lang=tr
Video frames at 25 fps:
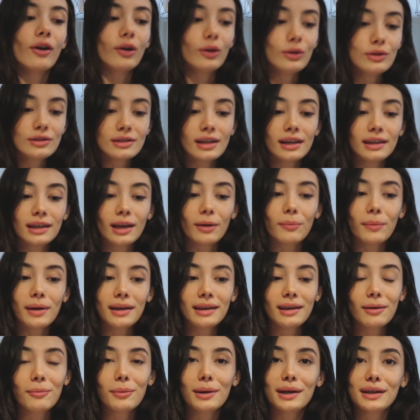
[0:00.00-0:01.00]
O yüzden
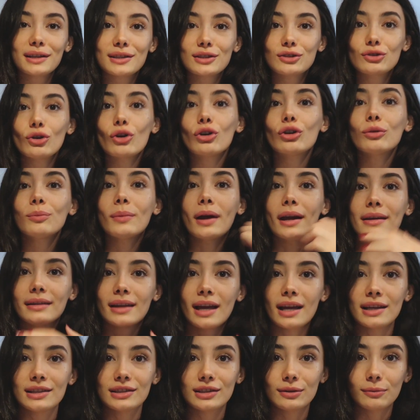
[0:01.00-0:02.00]
yemek yemek istiyorum.
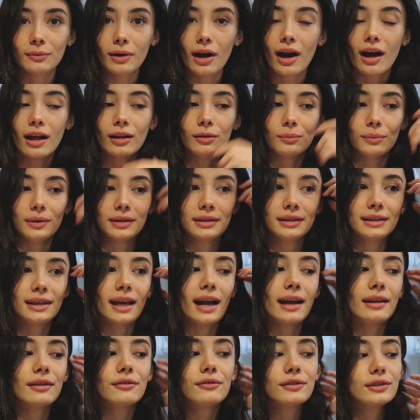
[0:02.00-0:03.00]
Enerjim kalmadı.
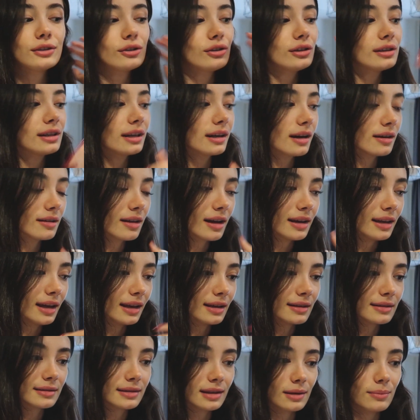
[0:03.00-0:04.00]
Yani videoyu ne kadar
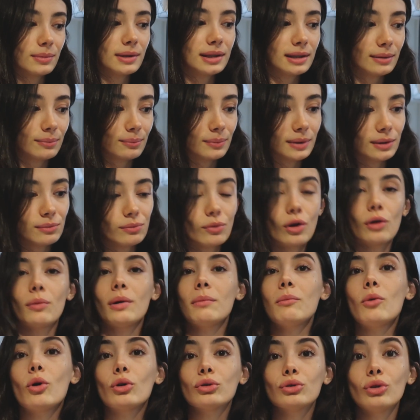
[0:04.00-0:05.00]
yansıtabildim bilmiyorum
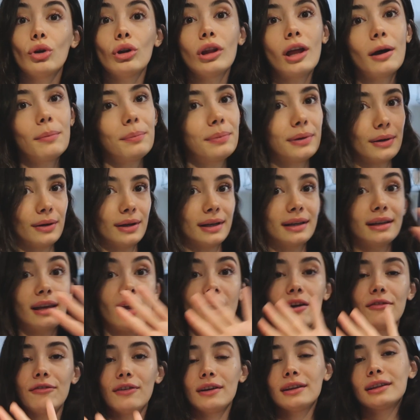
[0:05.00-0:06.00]
ama o dolap,
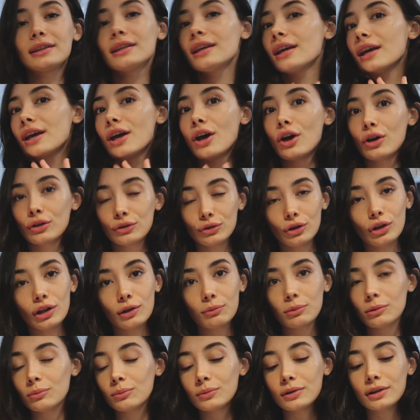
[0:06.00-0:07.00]
kıyafet
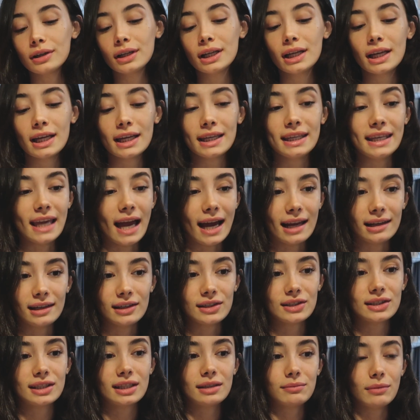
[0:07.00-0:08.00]
dolabımı
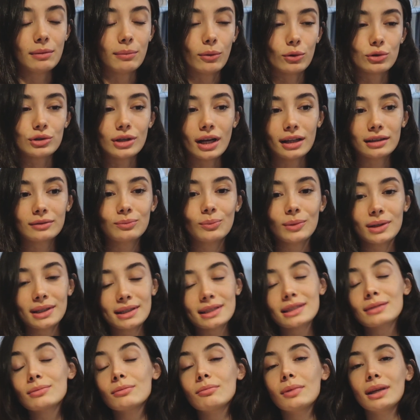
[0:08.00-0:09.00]
yerleştirme, boşaltma
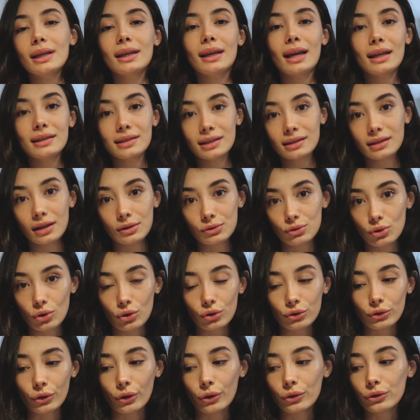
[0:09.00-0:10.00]
kısmı beni gerçekten
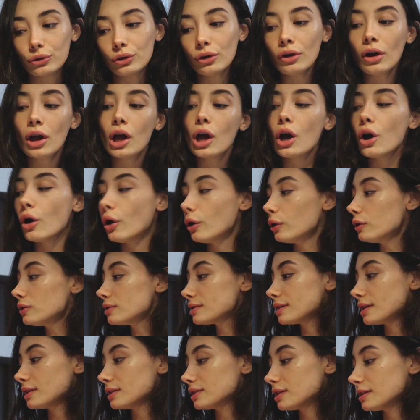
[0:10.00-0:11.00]
çok gördü. O
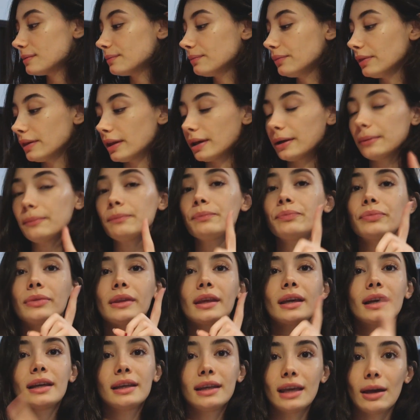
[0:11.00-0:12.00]
yüzden şimdi
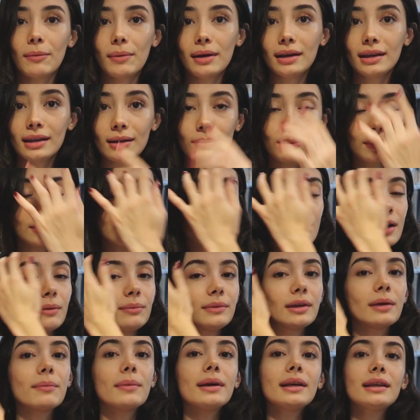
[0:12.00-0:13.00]
Yemek
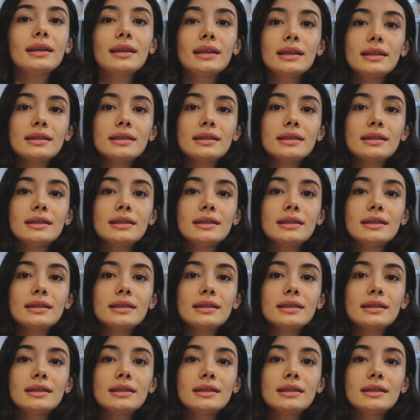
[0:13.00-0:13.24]
yapacağım, yemek